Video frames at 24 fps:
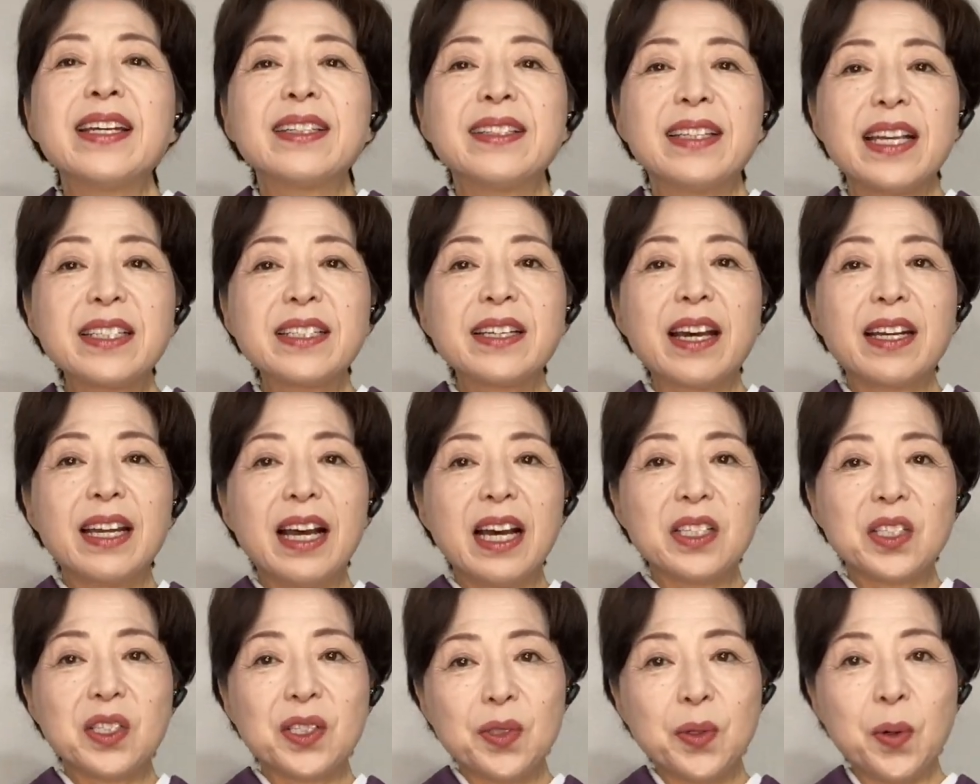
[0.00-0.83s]
ですか
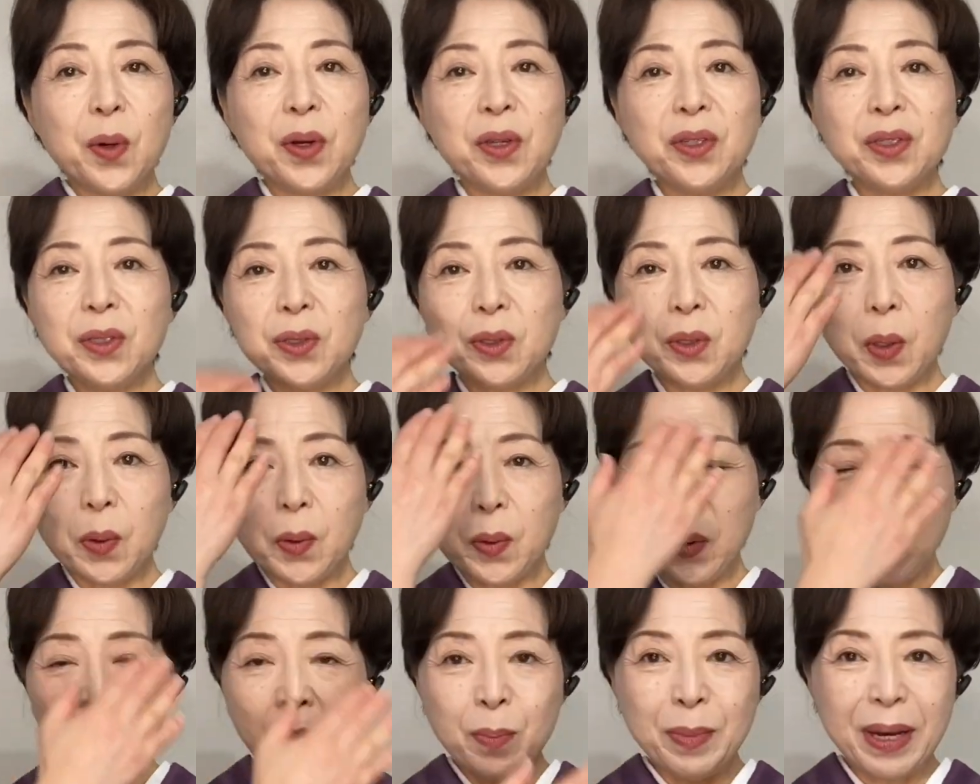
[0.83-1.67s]
ら、そういうと
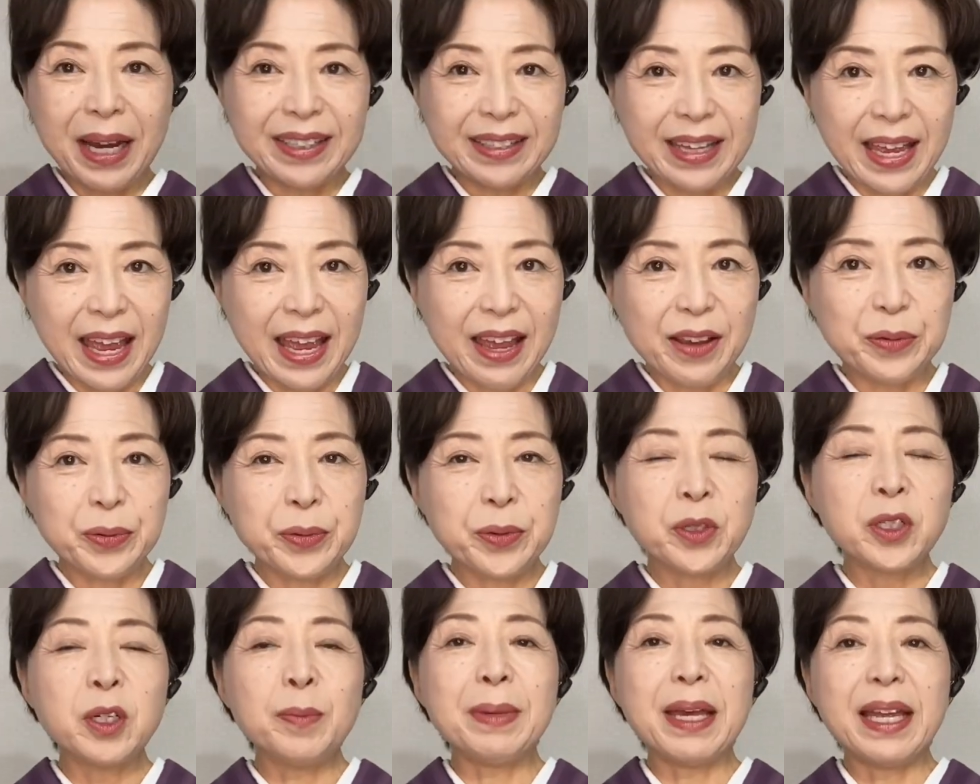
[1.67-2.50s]
ころまで
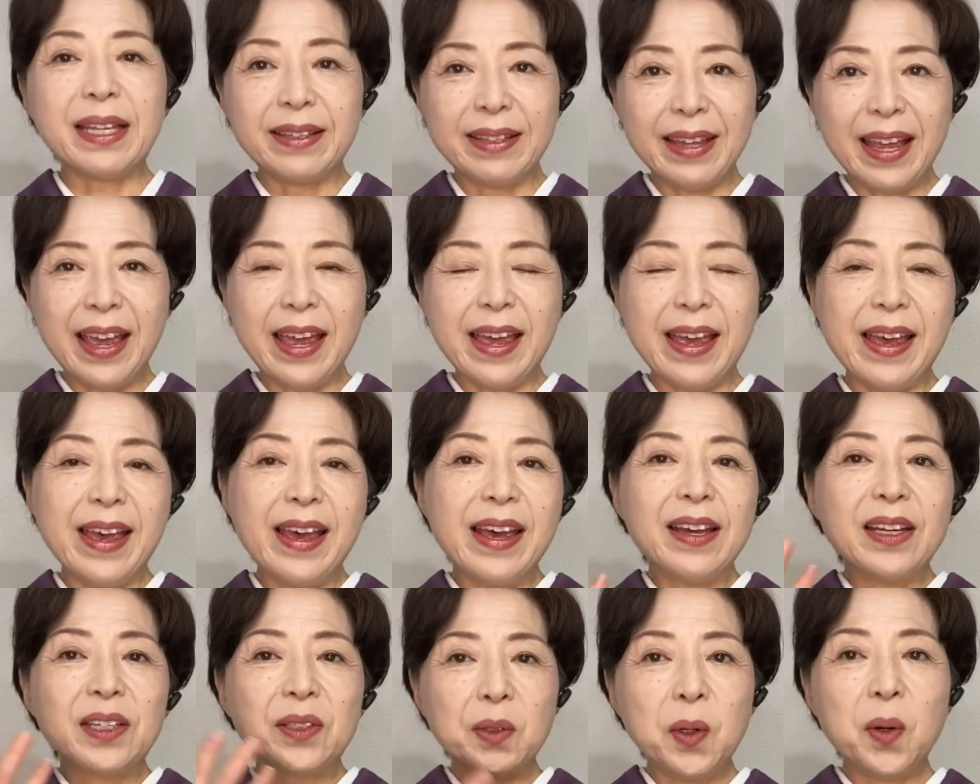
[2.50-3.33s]
含めて、
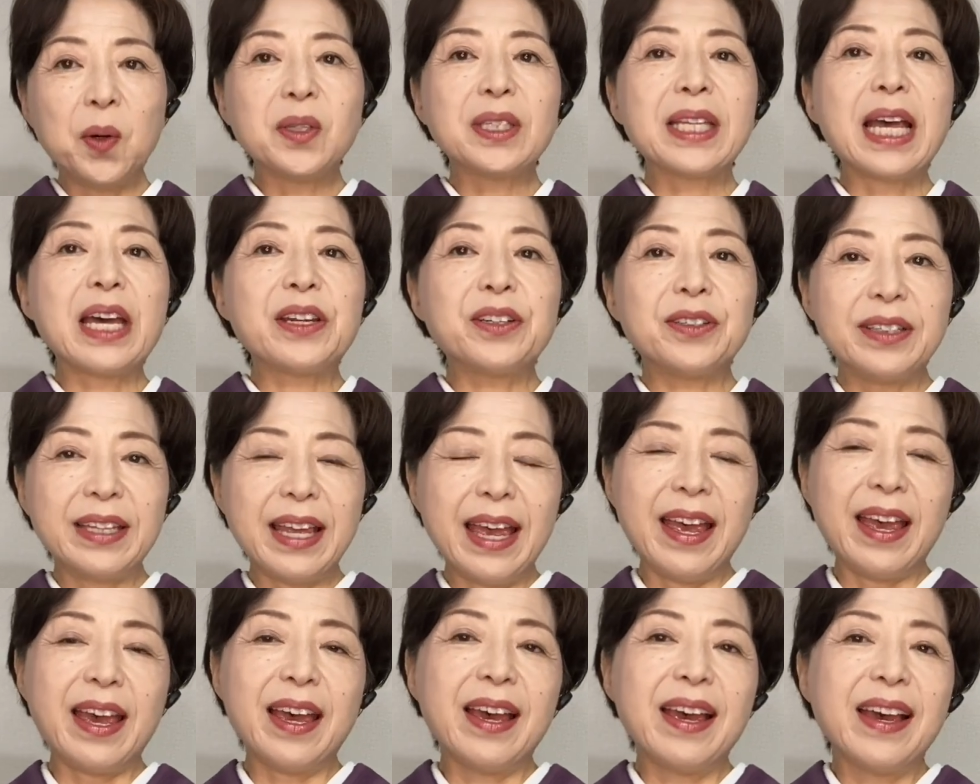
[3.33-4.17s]
トータル
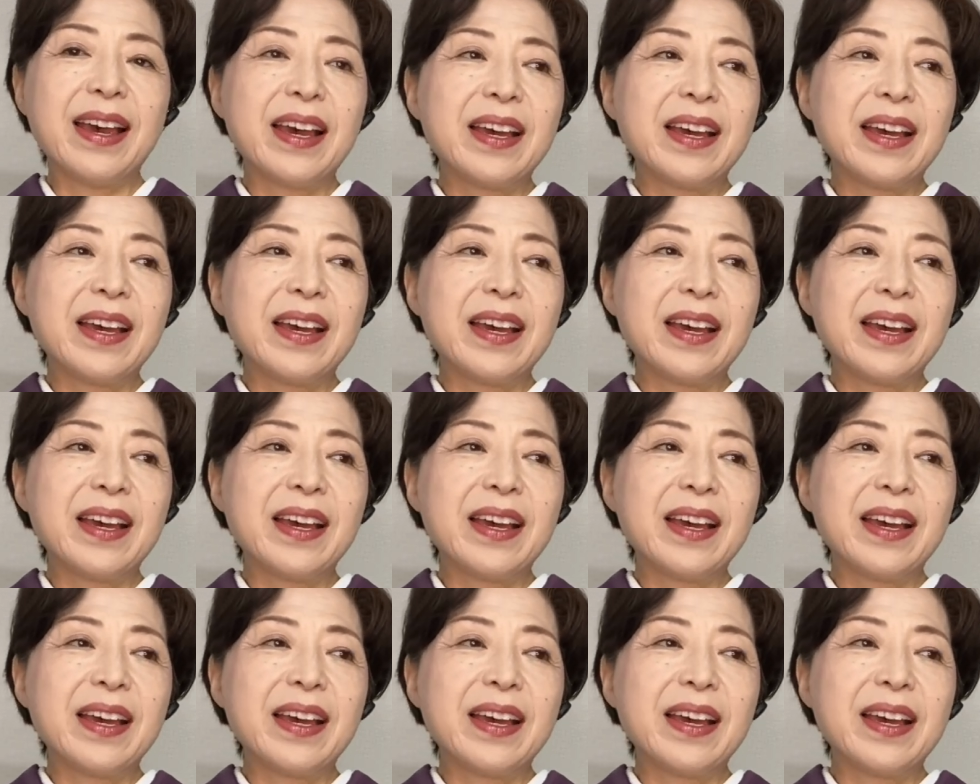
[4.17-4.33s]
で、